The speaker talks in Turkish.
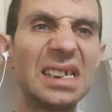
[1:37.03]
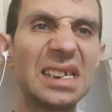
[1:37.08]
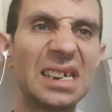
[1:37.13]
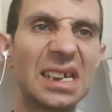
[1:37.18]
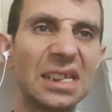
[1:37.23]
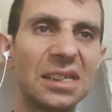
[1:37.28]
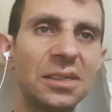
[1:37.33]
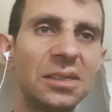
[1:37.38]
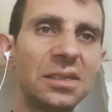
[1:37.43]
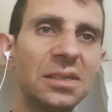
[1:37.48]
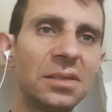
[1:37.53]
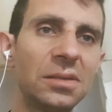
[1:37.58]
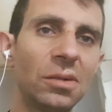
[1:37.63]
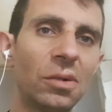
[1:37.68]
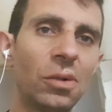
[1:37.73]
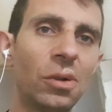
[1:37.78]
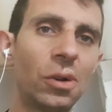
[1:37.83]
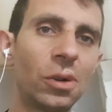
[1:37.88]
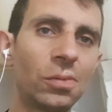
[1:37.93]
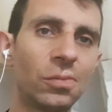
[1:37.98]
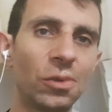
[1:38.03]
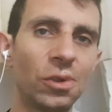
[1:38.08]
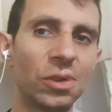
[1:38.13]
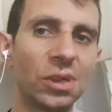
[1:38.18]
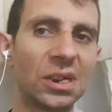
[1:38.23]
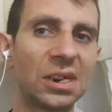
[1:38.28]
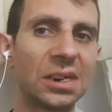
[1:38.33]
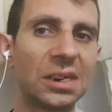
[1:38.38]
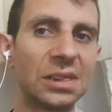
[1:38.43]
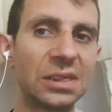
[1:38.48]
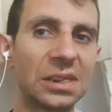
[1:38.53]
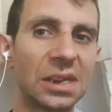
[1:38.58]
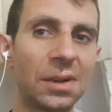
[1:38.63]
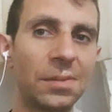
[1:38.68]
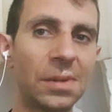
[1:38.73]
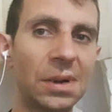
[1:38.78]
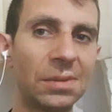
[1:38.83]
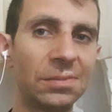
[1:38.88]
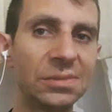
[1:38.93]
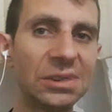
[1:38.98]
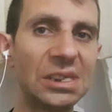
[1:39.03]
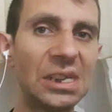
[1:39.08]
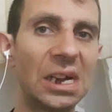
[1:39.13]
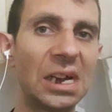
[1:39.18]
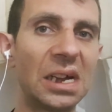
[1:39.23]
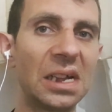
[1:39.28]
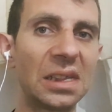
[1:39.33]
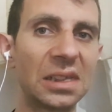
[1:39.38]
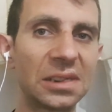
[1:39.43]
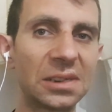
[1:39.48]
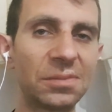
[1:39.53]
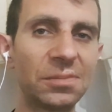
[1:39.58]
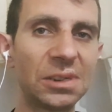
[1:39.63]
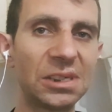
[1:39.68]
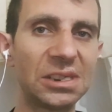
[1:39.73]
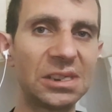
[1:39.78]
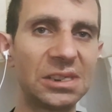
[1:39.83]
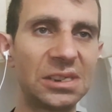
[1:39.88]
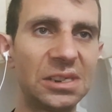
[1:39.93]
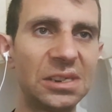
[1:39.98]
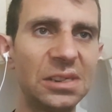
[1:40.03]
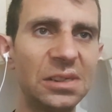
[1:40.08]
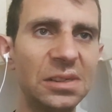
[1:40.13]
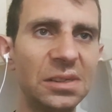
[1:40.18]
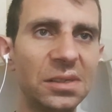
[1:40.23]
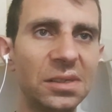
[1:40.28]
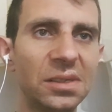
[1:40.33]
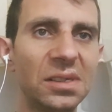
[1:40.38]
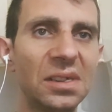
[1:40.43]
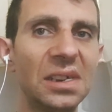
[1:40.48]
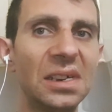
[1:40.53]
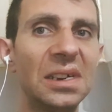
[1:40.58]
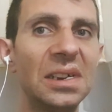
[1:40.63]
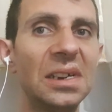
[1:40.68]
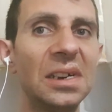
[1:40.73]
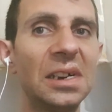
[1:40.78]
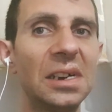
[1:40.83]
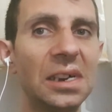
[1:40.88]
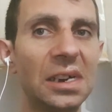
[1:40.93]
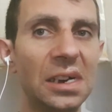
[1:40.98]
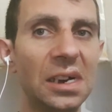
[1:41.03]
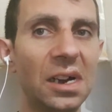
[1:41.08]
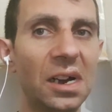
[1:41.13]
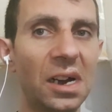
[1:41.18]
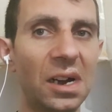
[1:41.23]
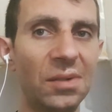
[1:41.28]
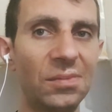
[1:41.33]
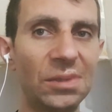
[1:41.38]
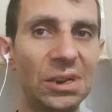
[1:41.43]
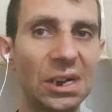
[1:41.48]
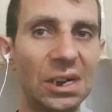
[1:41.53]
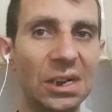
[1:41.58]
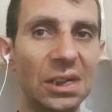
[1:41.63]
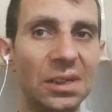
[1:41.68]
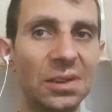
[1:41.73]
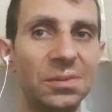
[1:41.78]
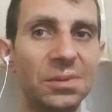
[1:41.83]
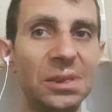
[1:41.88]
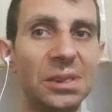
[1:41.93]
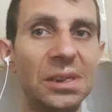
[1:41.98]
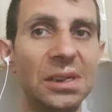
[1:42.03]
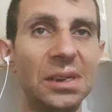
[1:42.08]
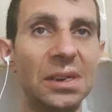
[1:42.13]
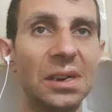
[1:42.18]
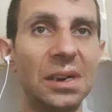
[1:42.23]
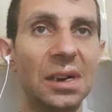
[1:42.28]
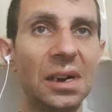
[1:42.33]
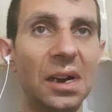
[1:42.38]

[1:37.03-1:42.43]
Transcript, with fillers: kadın hormonlarını tamamıyla aldırmadığı için hamile kalabildi.